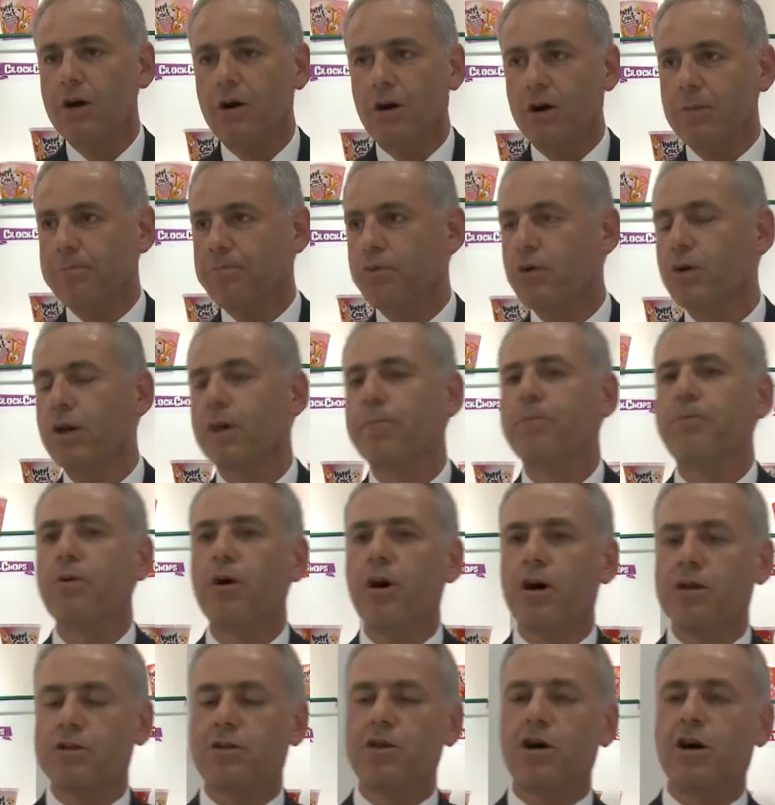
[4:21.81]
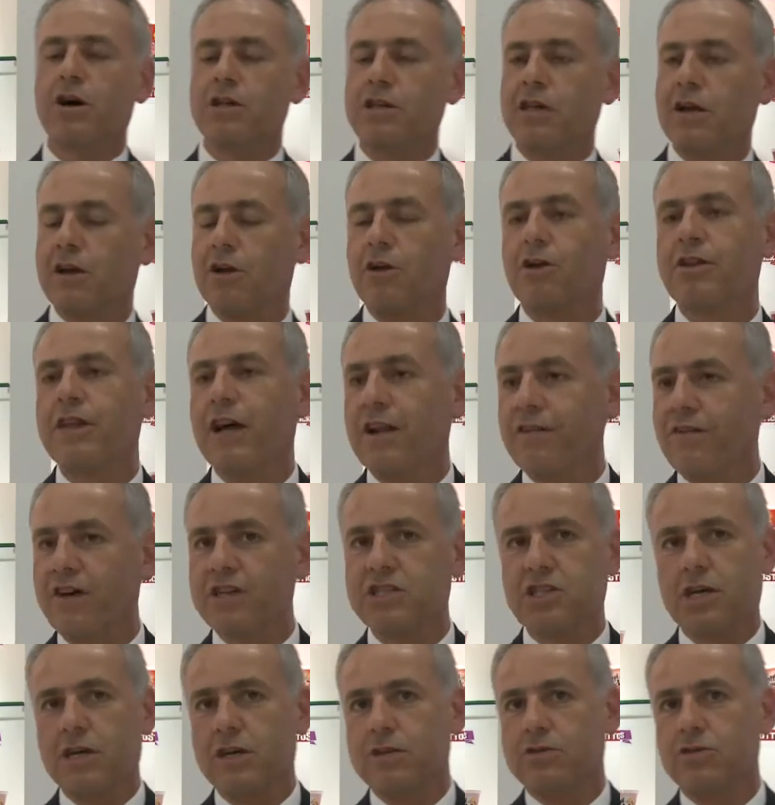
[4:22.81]
Oppure può toglierlo dal
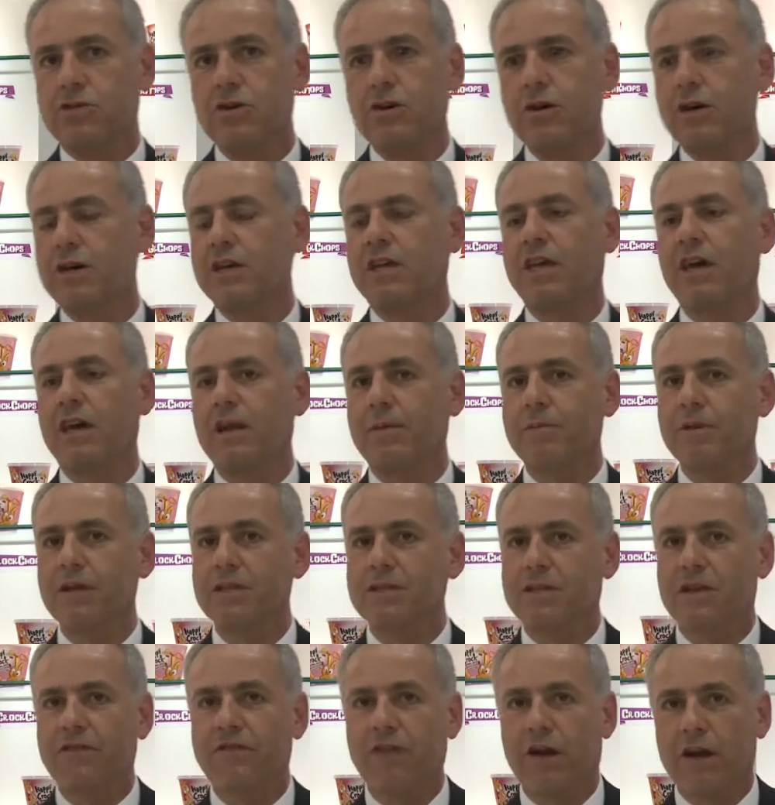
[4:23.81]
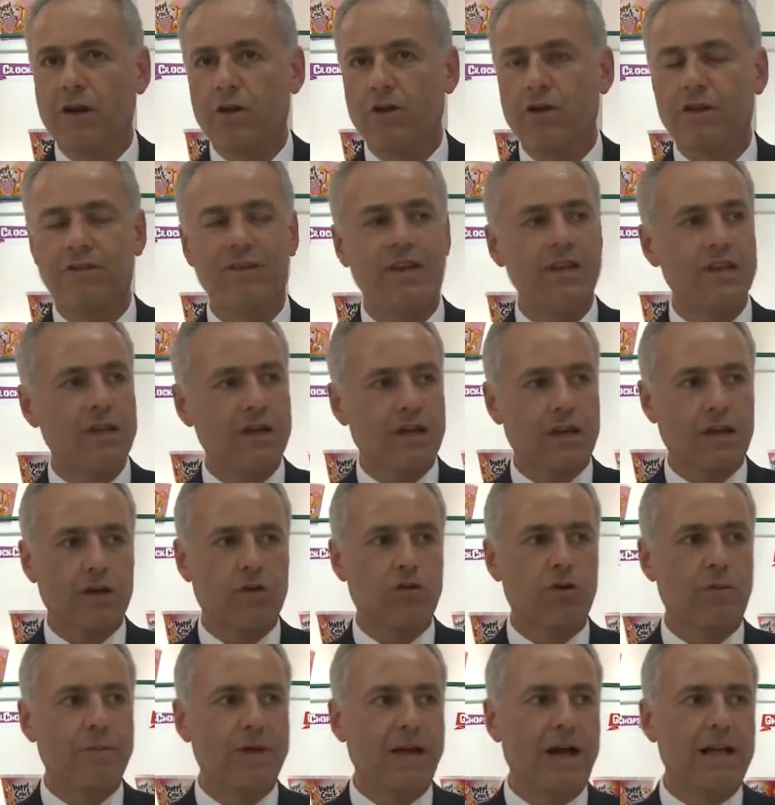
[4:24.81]
vasetto e chiaramente farlo rivenire
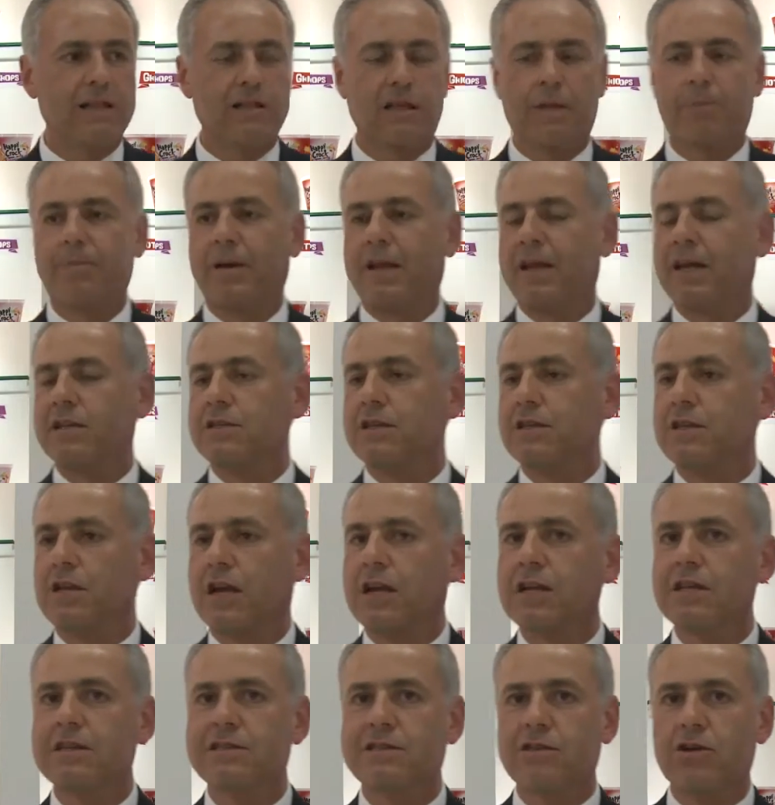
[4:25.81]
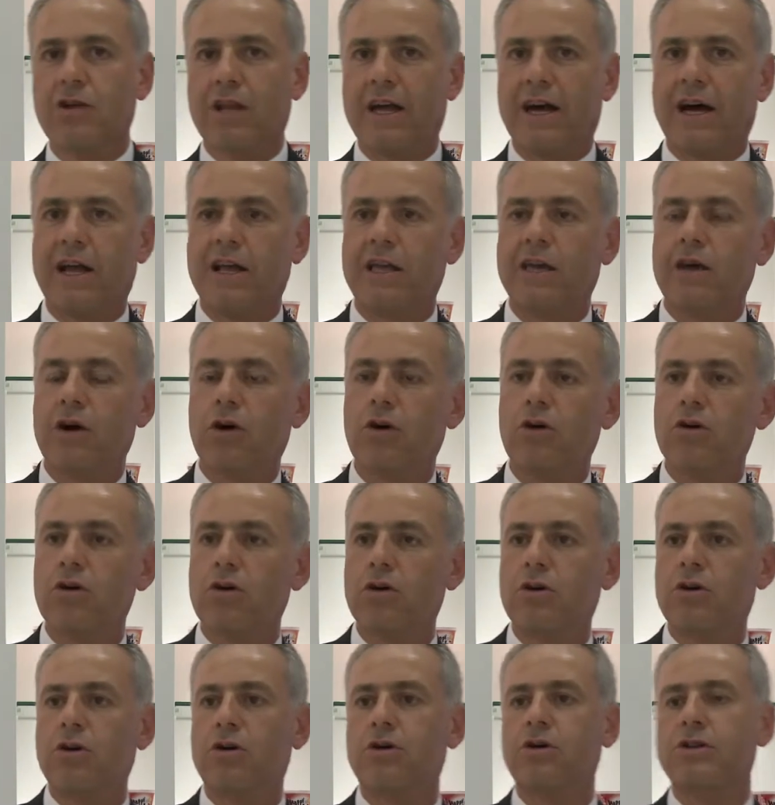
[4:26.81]
come altri panati tradizionali
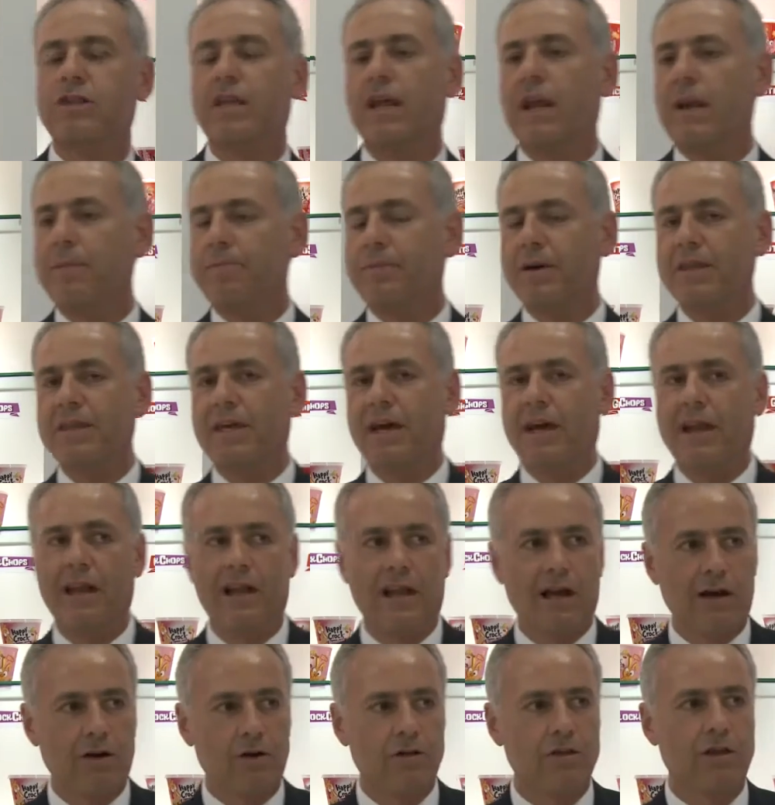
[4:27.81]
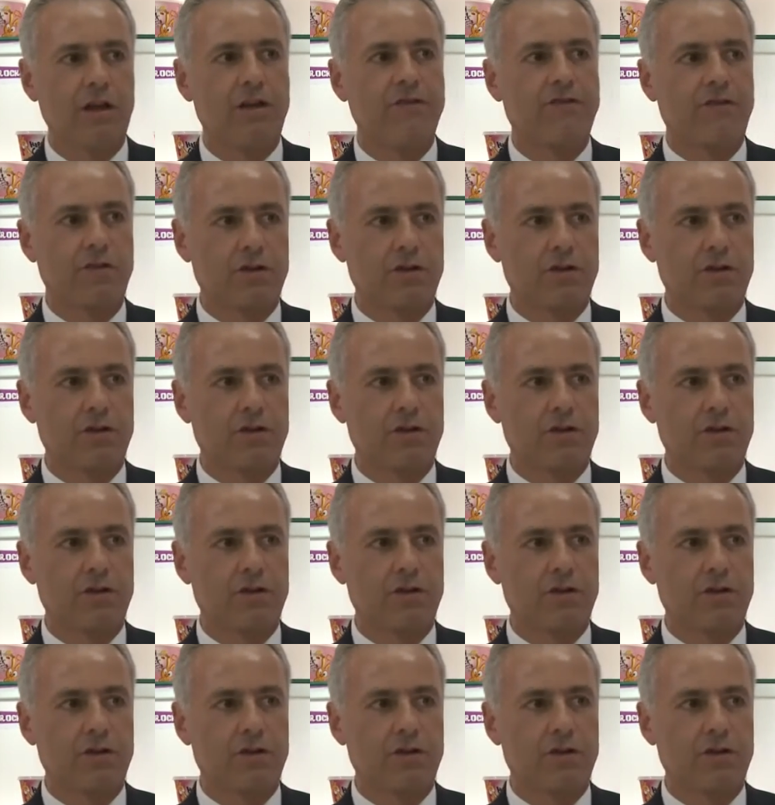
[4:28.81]
o nella padella o nel